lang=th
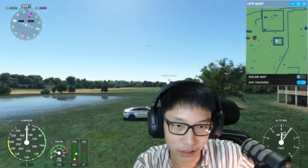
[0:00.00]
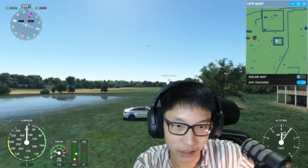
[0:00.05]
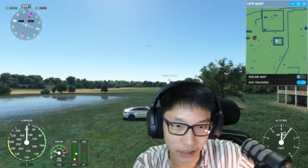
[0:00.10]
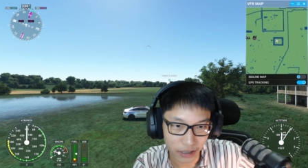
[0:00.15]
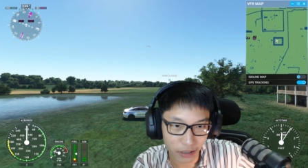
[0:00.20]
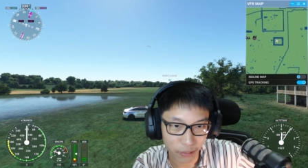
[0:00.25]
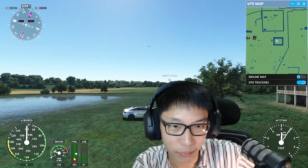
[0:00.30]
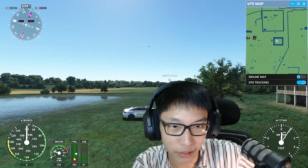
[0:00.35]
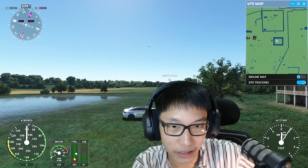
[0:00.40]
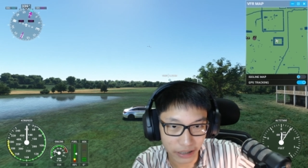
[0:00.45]
รื่อง
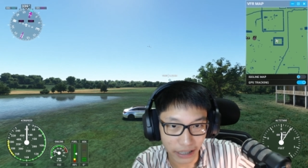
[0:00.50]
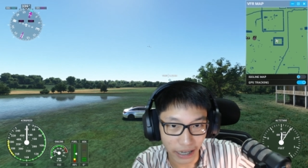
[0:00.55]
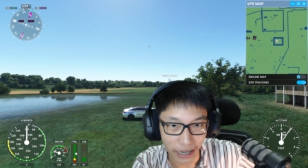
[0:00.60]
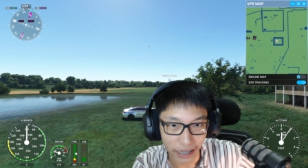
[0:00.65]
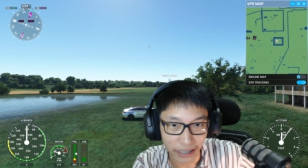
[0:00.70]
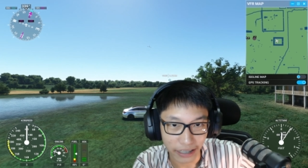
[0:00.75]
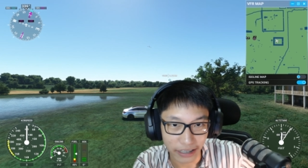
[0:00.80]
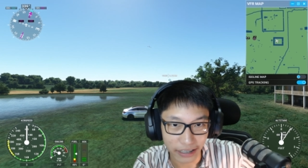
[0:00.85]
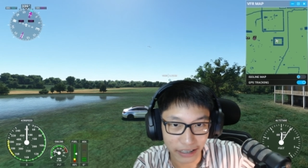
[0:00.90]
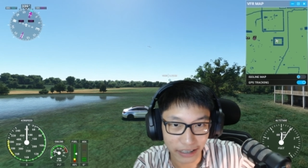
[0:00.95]
บินใหญ่
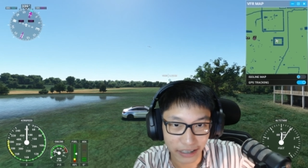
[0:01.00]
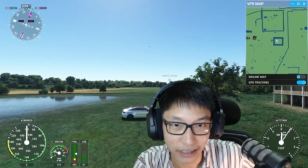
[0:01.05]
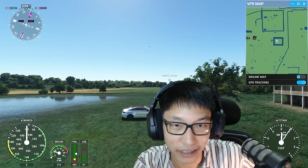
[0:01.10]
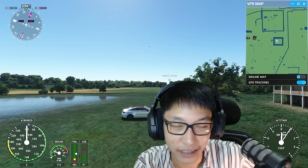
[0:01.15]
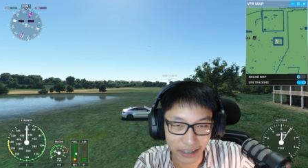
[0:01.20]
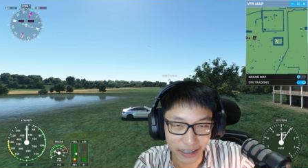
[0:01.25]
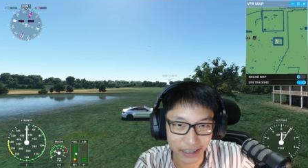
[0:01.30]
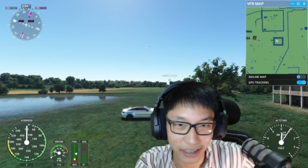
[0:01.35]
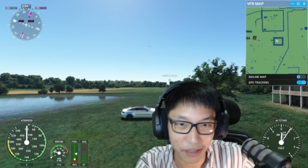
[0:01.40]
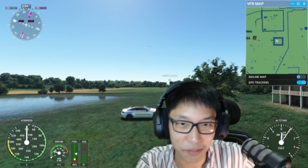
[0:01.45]

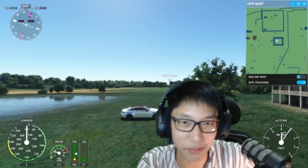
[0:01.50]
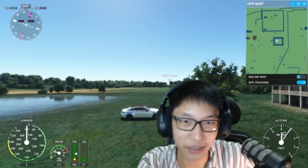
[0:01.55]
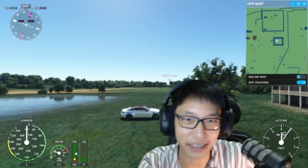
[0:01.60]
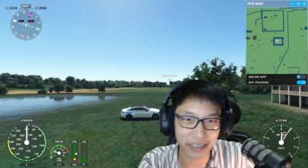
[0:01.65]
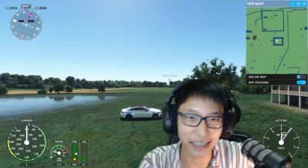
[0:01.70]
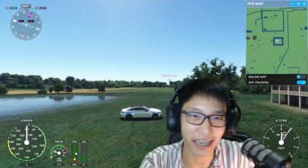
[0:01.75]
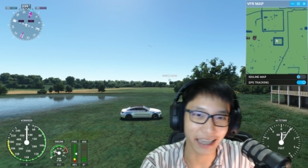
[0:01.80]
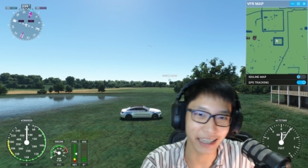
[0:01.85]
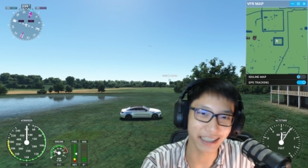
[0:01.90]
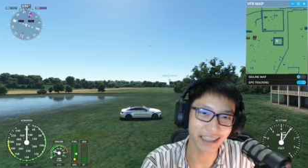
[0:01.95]
เครื่องบินใหญ่
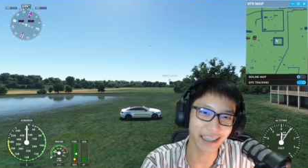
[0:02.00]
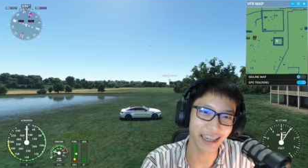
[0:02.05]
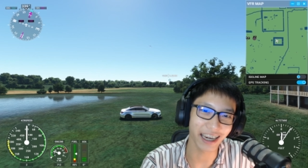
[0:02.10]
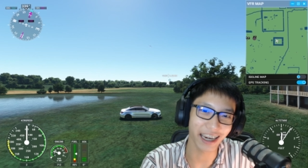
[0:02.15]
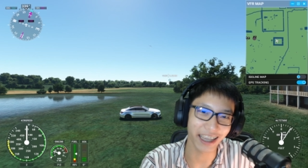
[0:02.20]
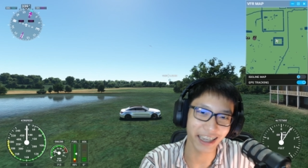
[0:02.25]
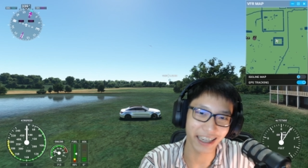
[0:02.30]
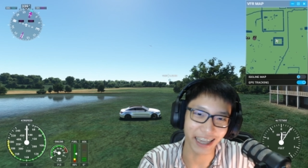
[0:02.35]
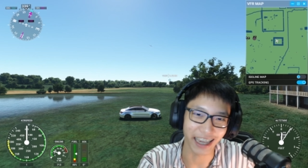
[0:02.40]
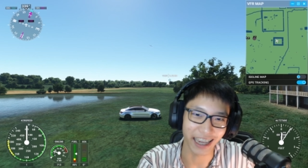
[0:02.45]
เครื่องอะไร
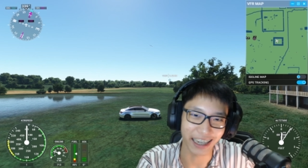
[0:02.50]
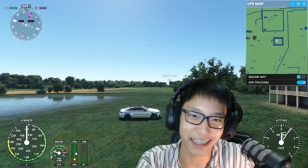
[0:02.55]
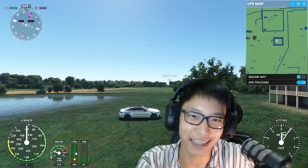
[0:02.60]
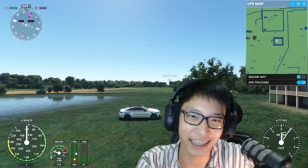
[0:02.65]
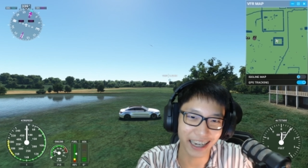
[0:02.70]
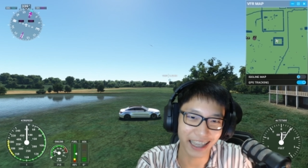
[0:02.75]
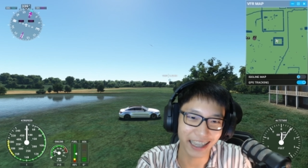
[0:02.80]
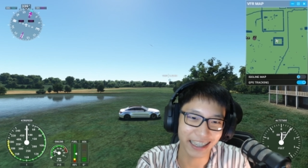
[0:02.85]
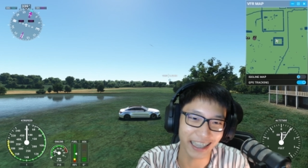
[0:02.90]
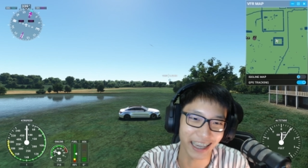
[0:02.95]
เนี่ยเครื่องอะไร
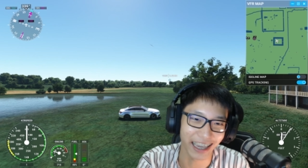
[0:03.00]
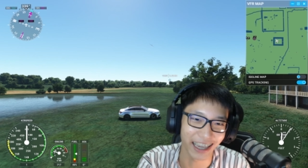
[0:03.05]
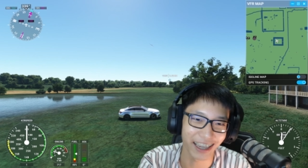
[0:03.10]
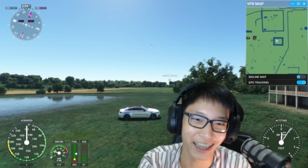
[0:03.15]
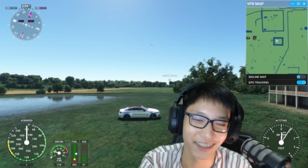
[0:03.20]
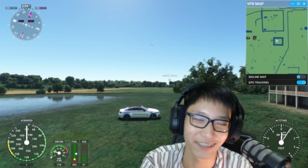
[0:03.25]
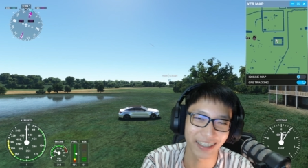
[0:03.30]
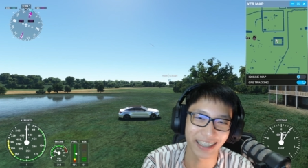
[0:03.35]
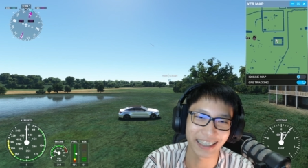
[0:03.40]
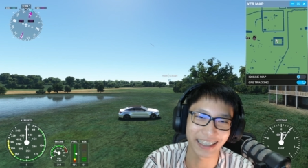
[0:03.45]
เนี่ย
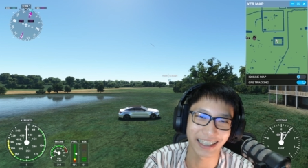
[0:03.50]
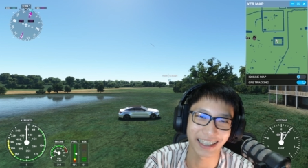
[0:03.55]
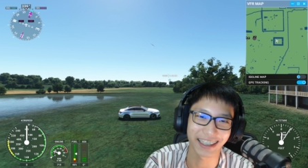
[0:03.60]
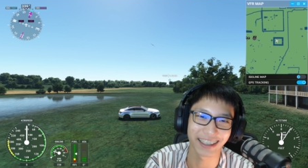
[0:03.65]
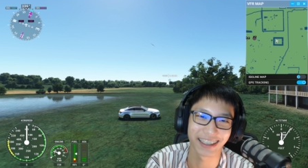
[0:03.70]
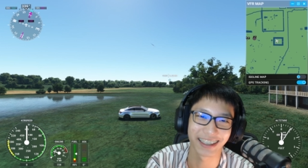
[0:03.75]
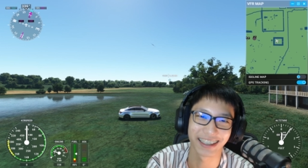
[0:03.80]
มาดิเดี๋